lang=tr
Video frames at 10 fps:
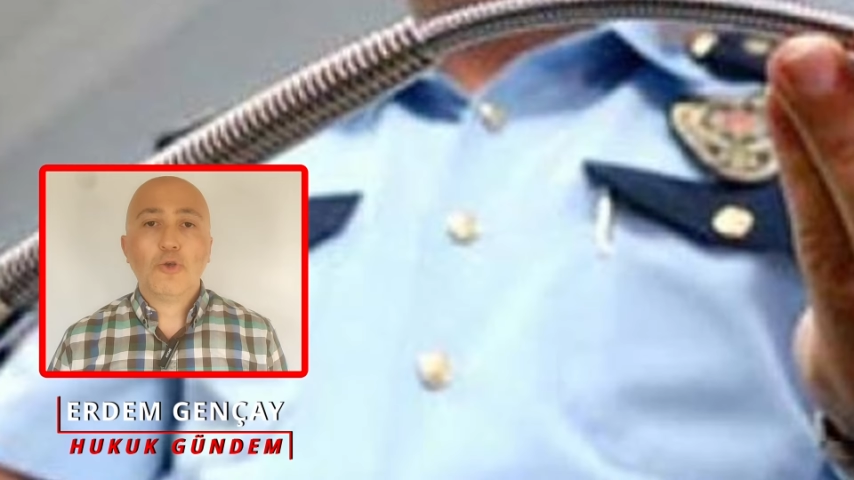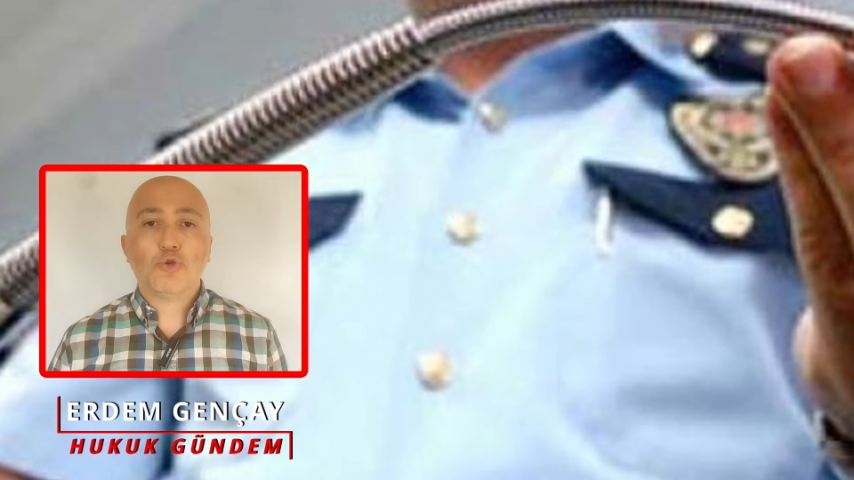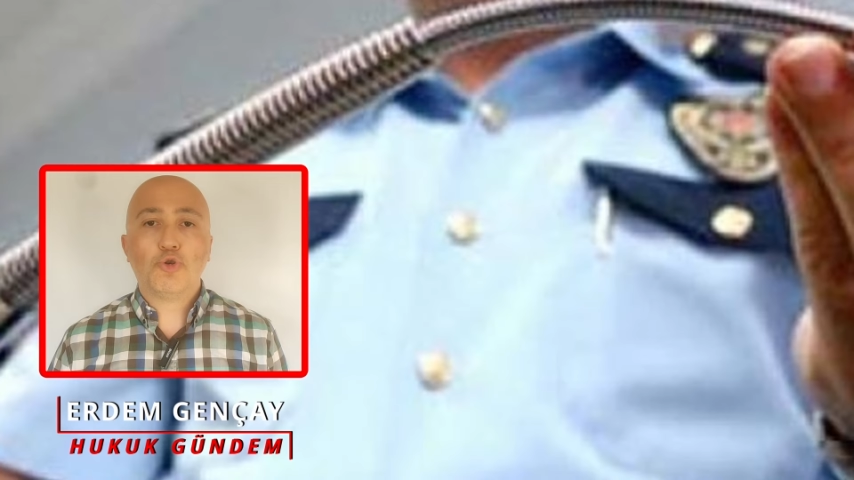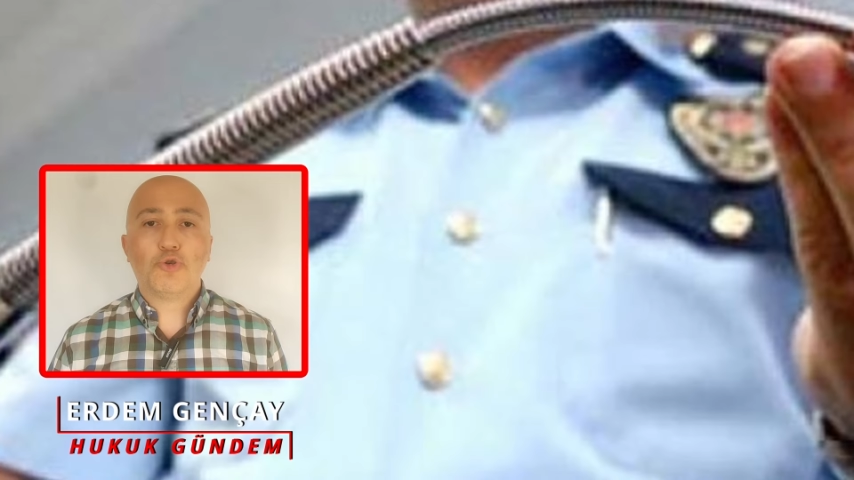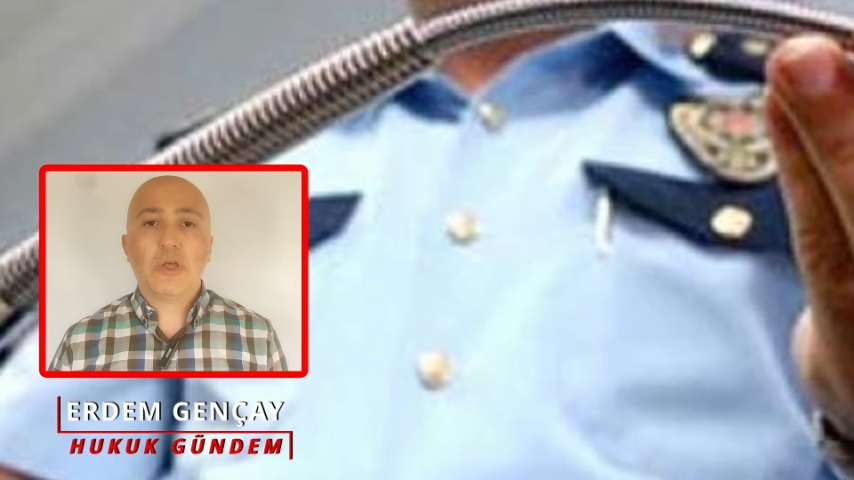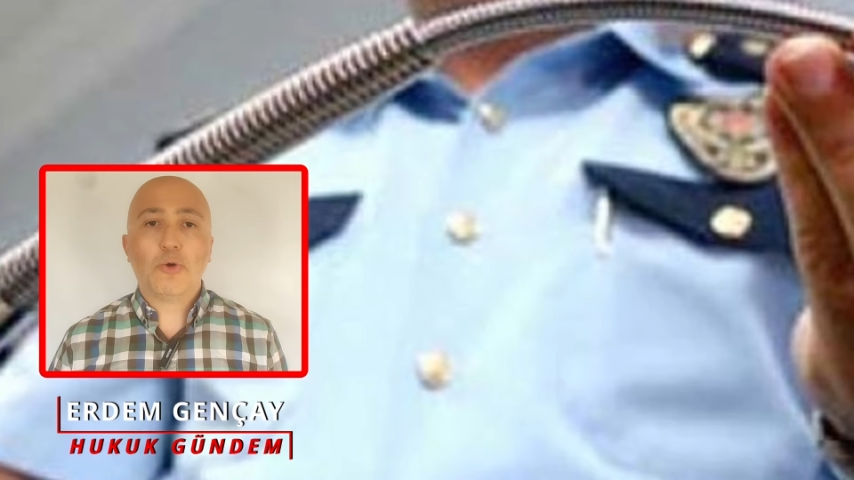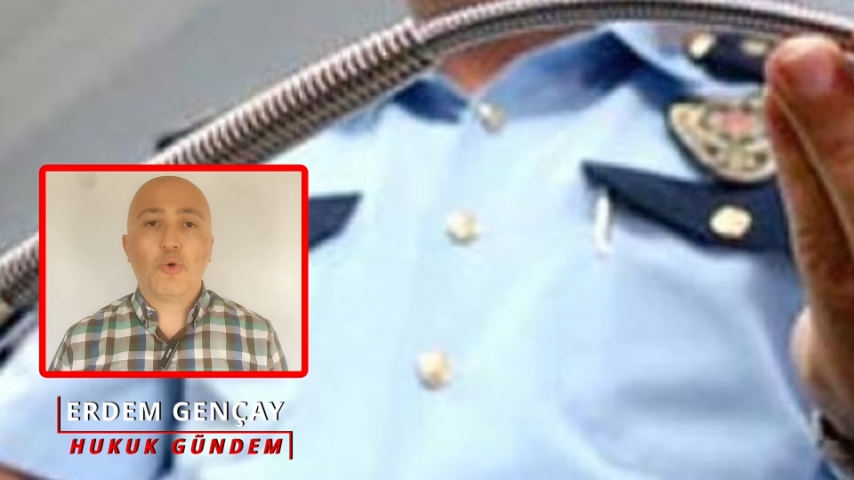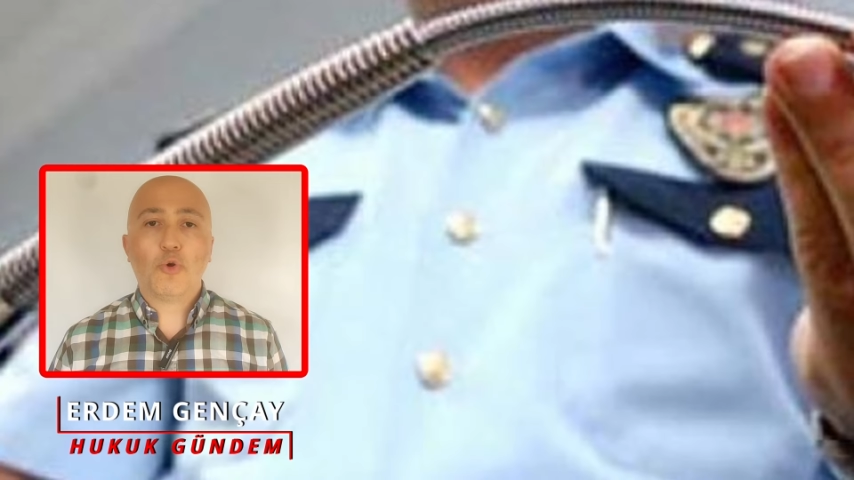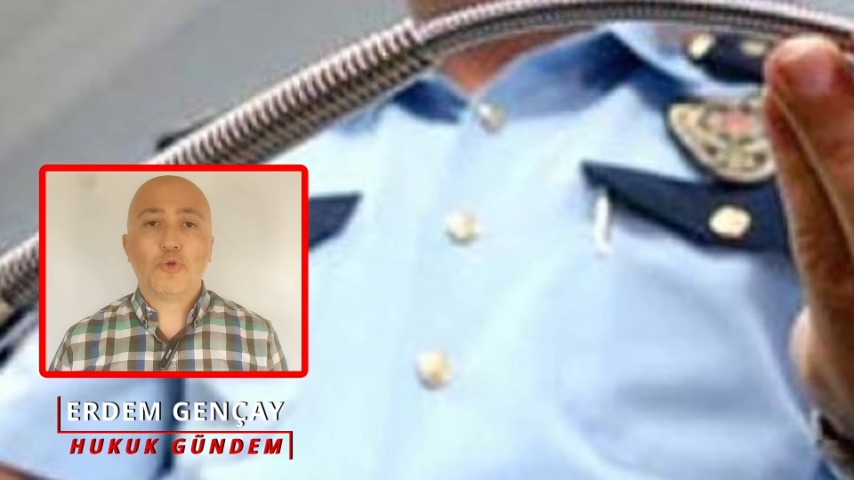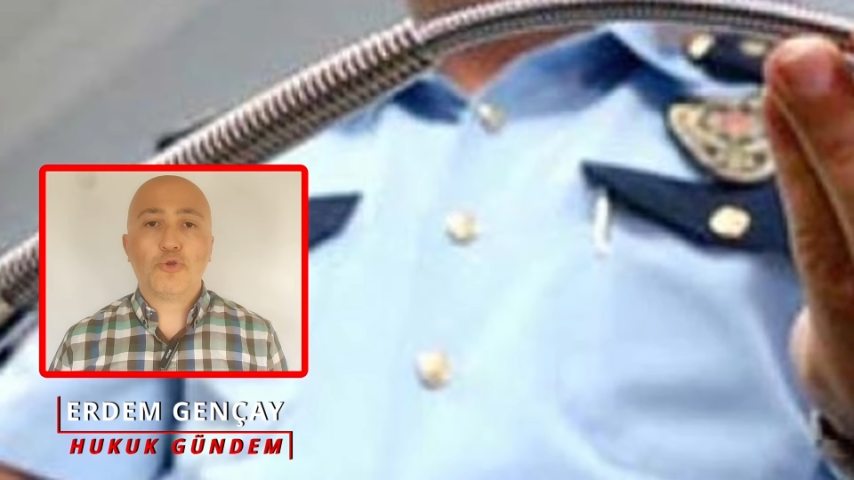Çocuklar
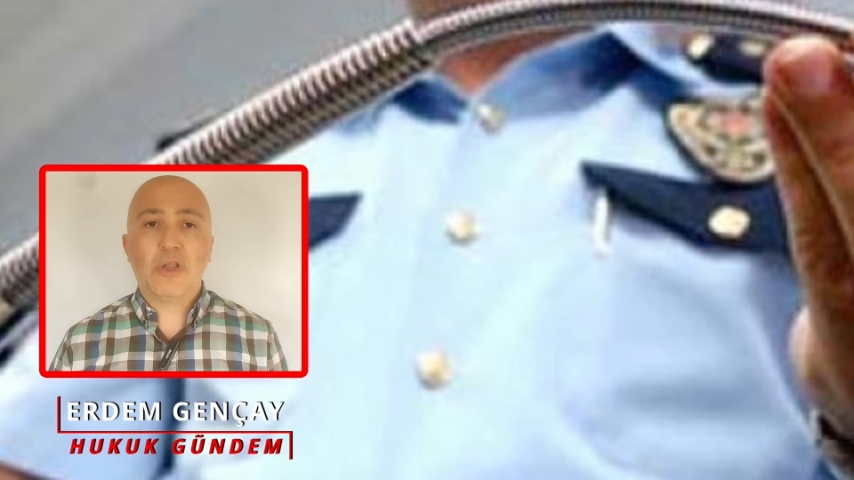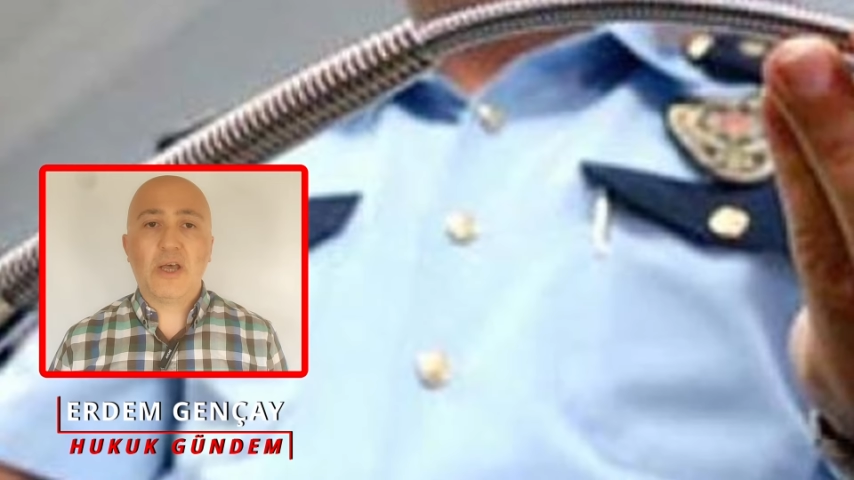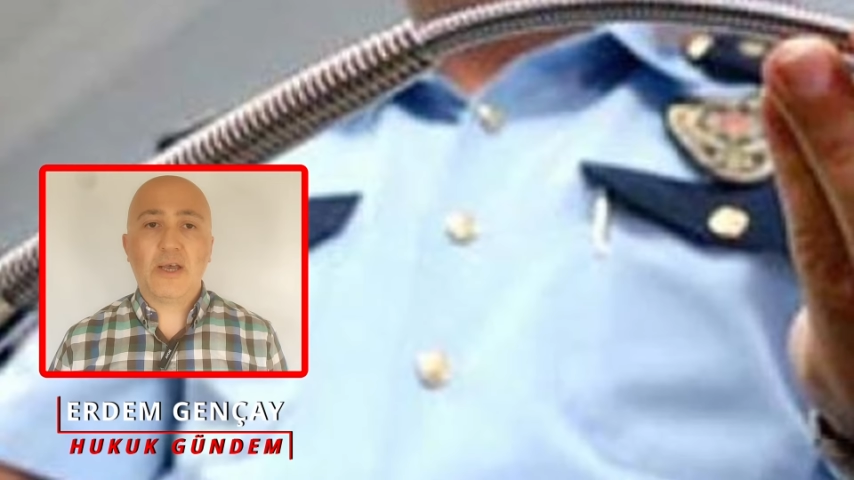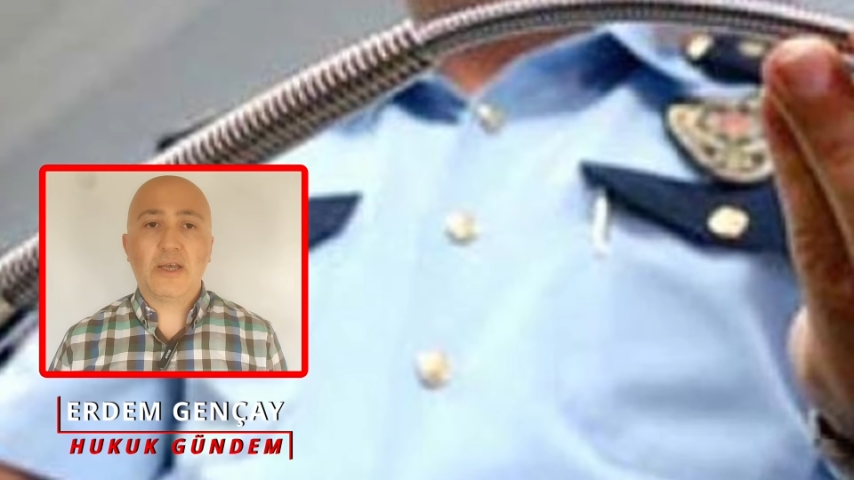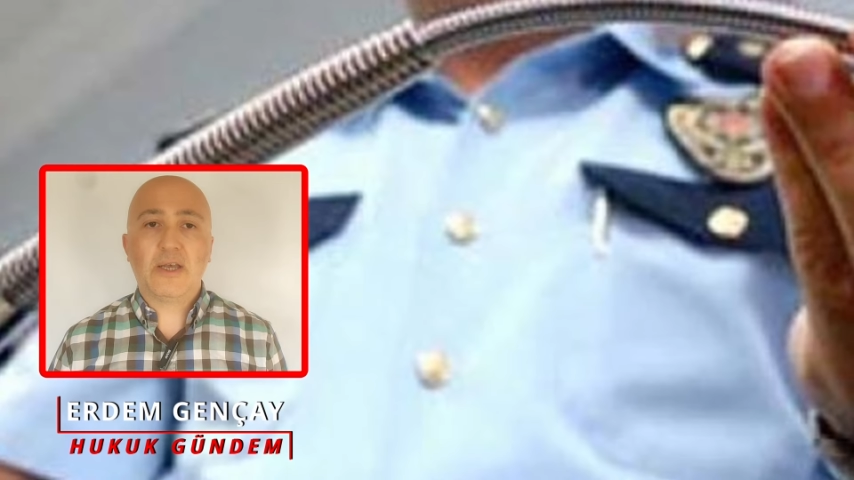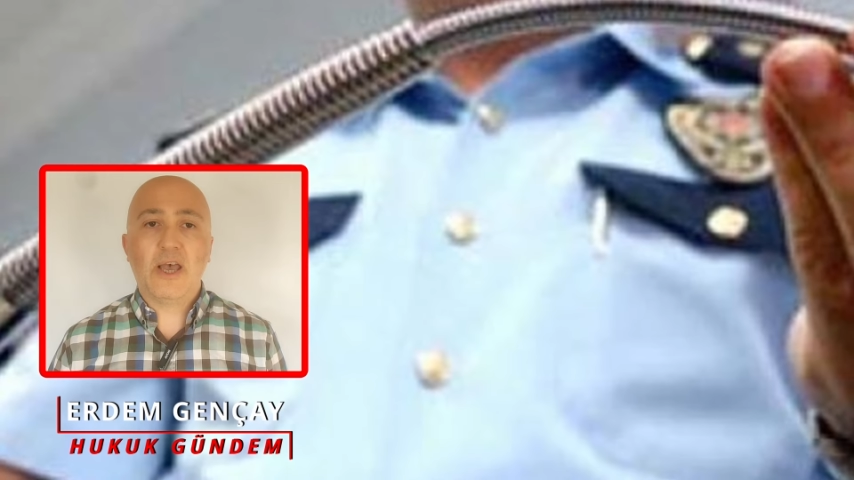korkutularak